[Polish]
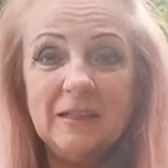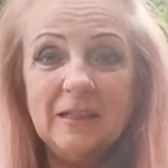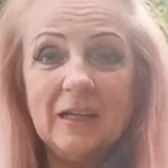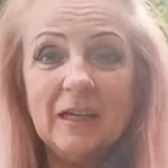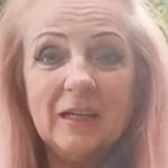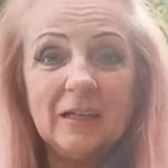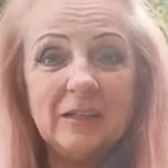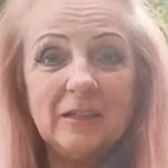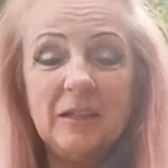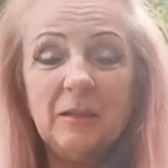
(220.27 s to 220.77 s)

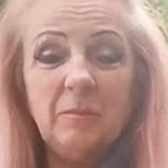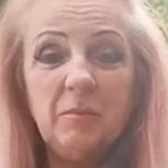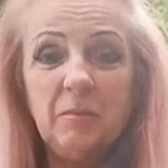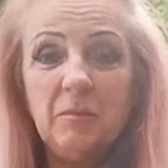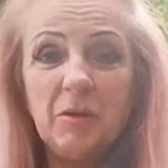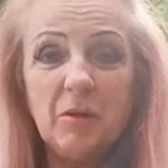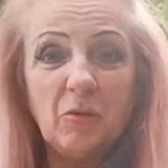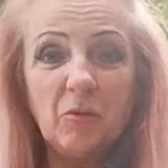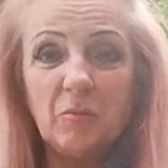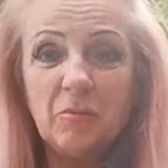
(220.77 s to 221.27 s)
A gdyby
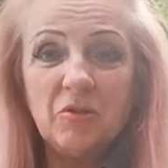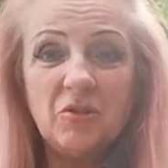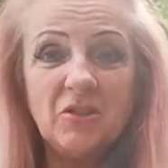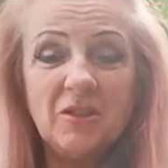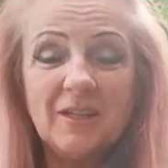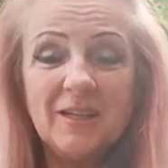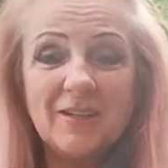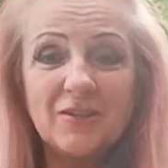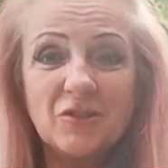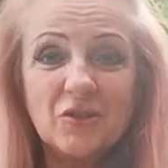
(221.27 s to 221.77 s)
miało być
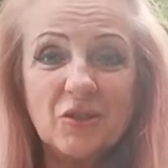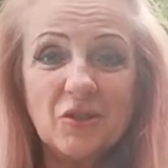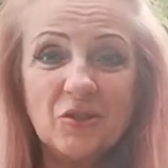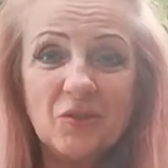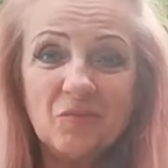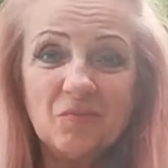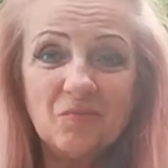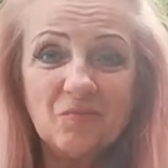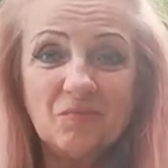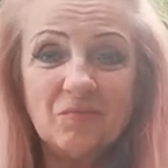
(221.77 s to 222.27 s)
inaczej,
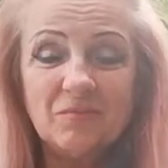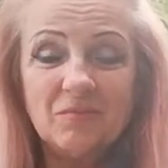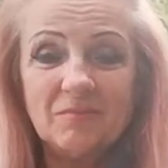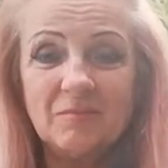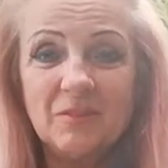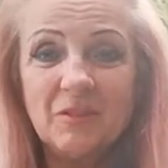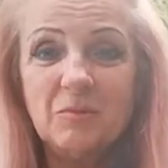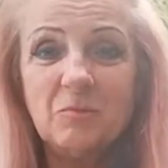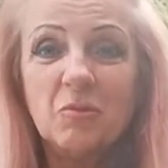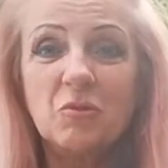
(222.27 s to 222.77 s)

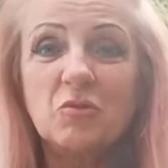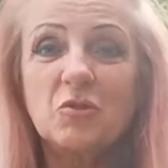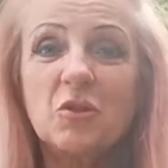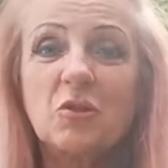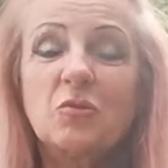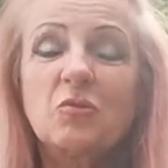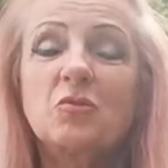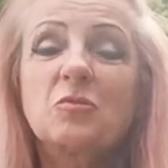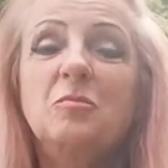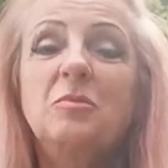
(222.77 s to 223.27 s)
być może
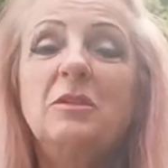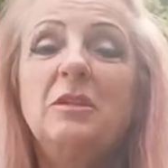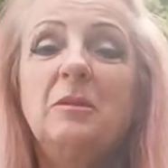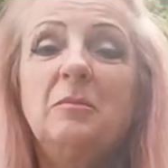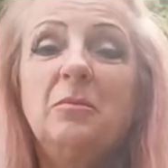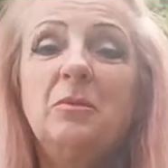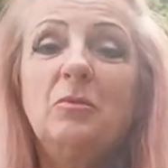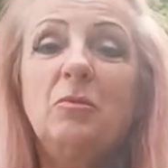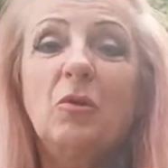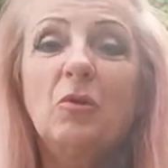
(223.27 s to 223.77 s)
już by nie
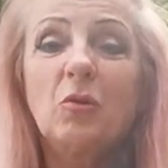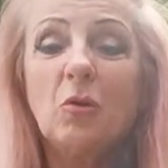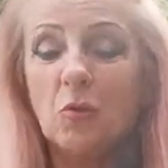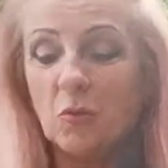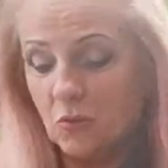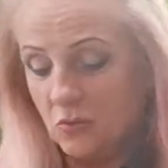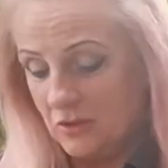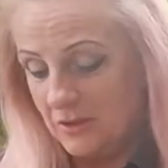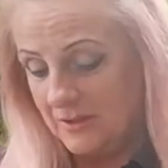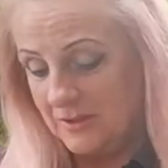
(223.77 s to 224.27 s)
było
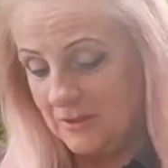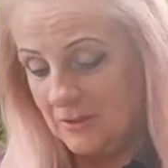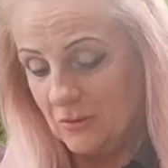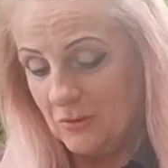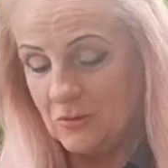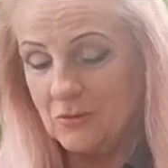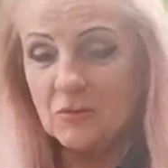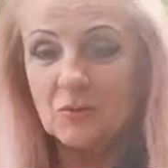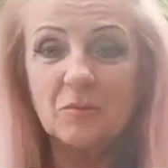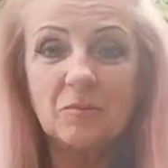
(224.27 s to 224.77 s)
kogoś z tych
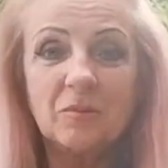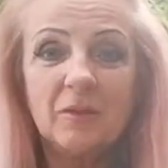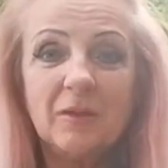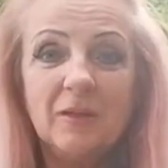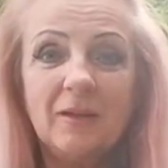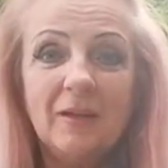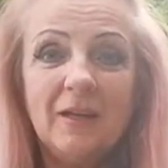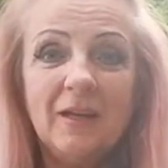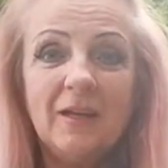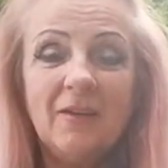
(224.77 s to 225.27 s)
osób.
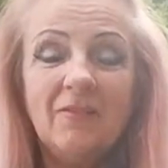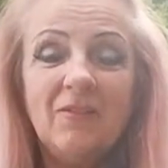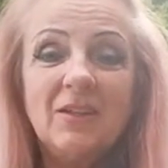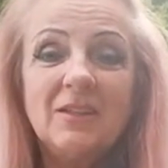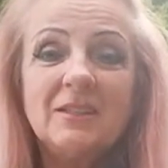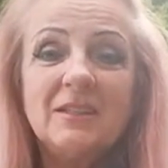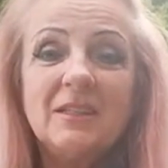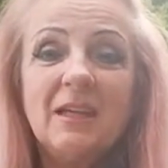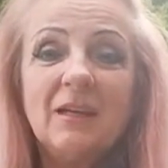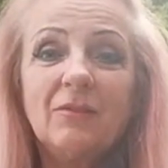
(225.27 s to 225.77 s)

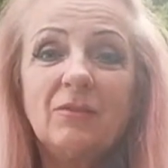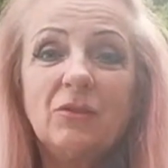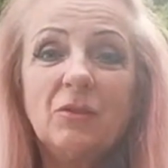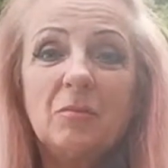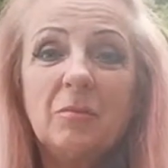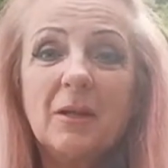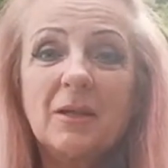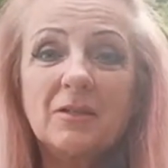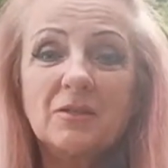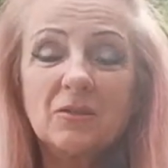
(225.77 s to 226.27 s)
Więc ja w to
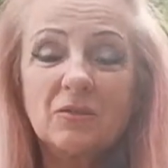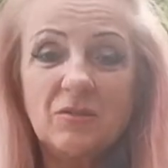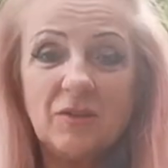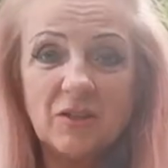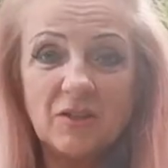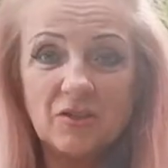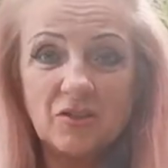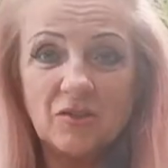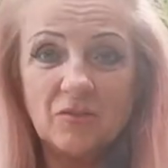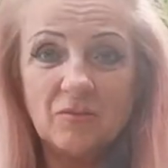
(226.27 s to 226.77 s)
bardzo
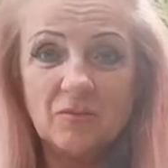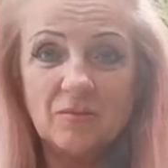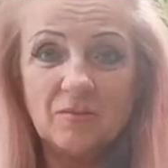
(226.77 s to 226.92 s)
wierzę.